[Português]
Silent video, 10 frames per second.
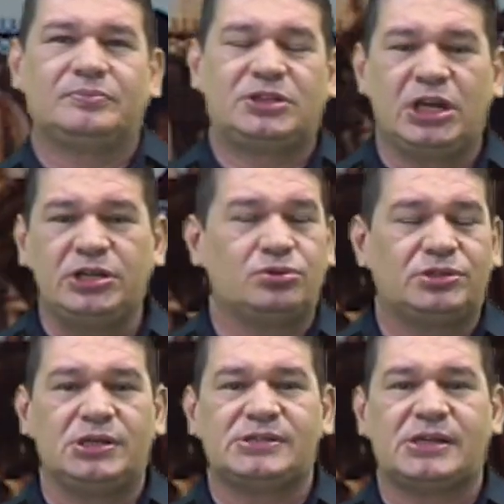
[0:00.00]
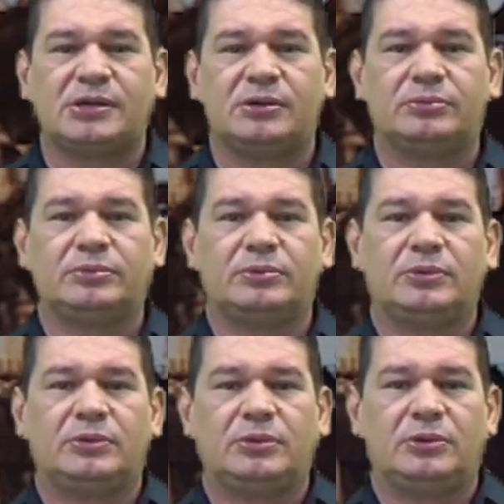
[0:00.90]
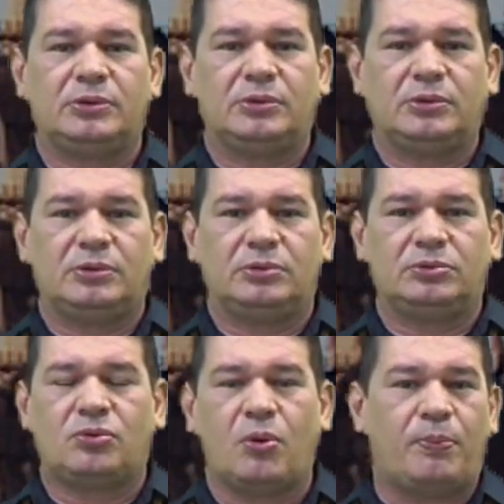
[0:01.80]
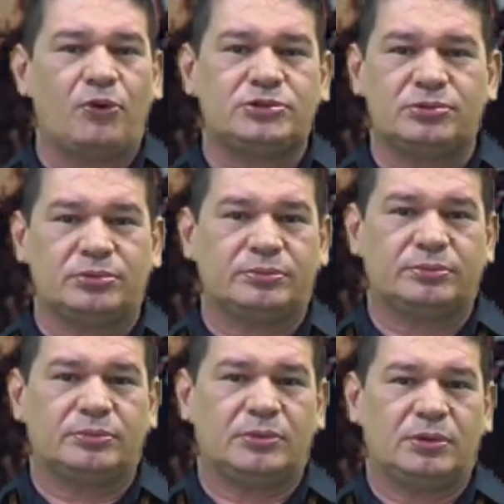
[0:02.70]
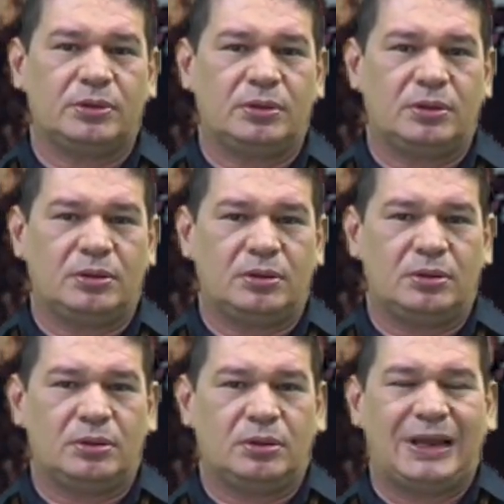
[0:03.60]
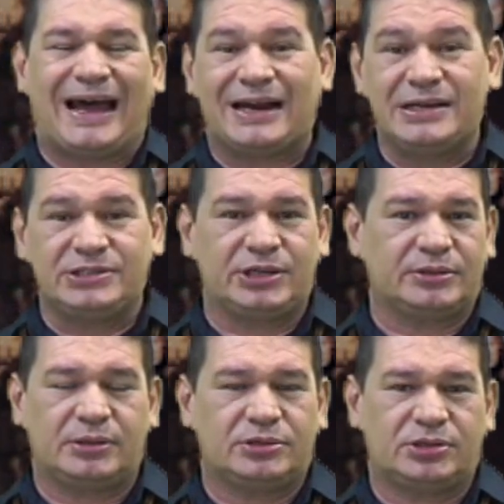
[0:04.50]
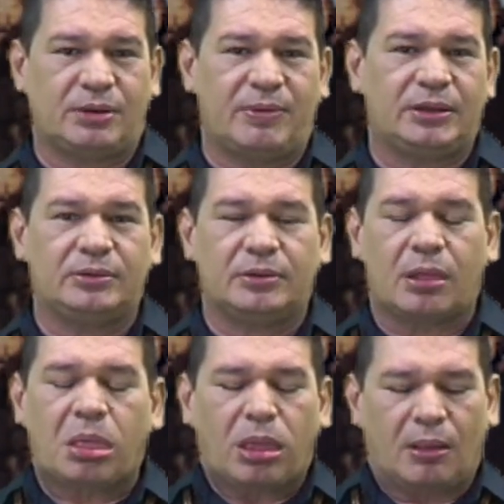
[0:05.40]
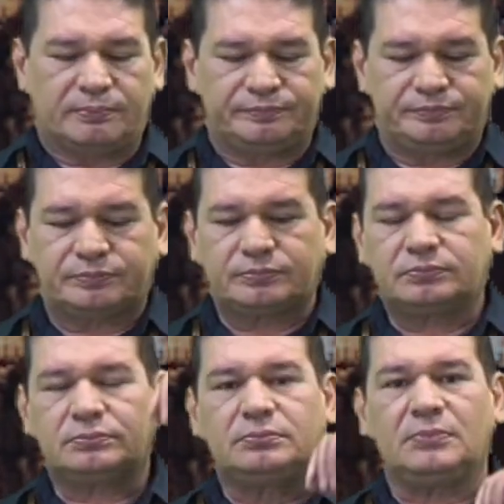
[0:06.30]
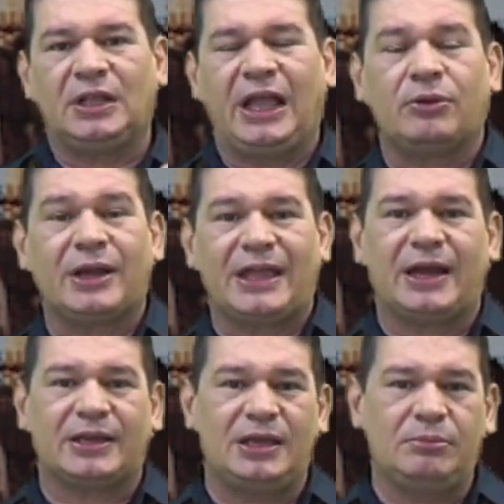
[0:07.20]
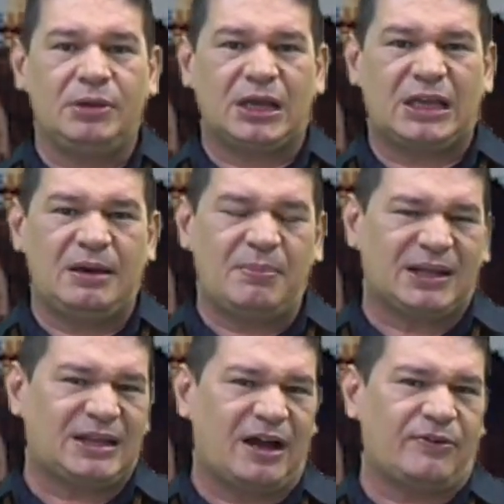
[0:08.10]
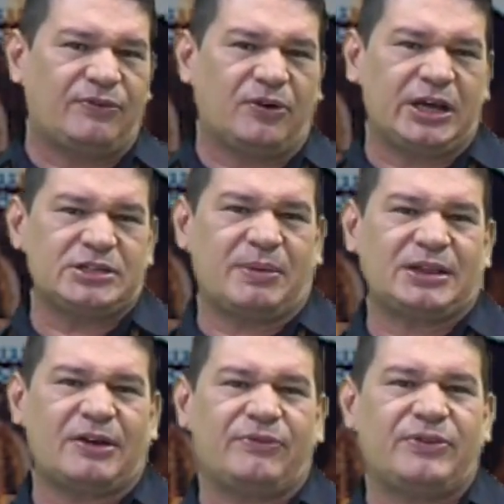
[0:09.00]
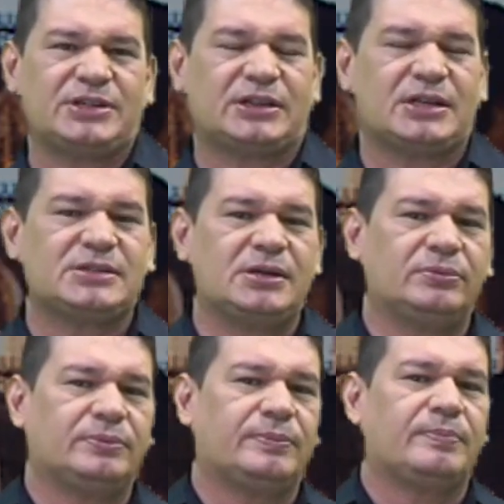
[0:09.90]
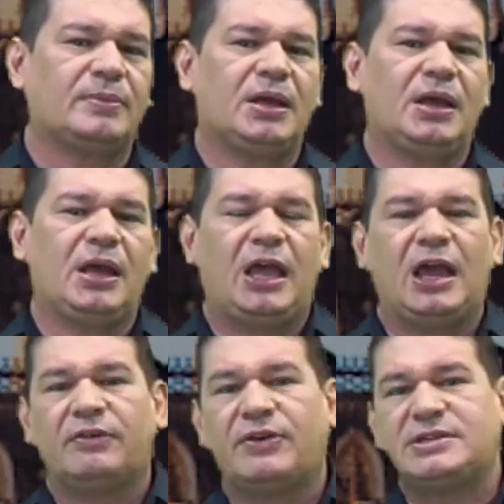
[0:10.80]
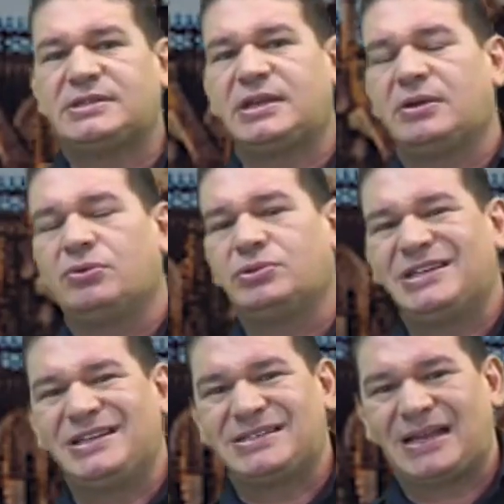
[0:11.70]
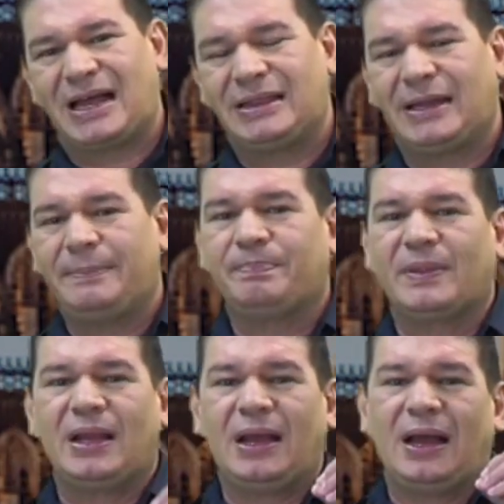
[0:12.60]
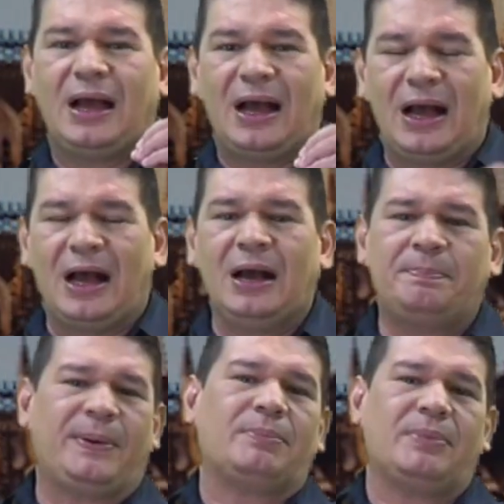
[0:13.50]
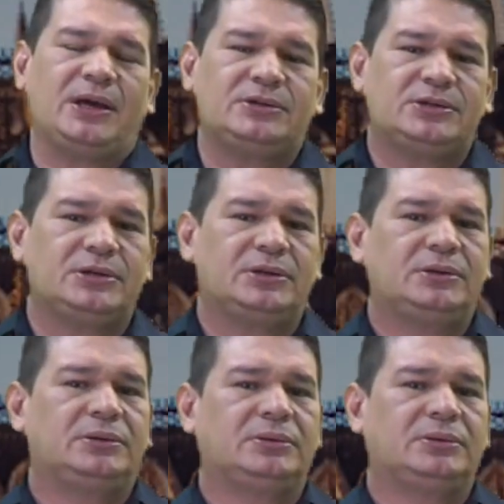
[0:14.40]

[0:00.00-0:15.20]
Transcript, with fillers: triste utilização do composto laranja, é chamado, era uma guerra química que ele matava a floresta, matava a vegetação, ela vai ser utilizada amplamente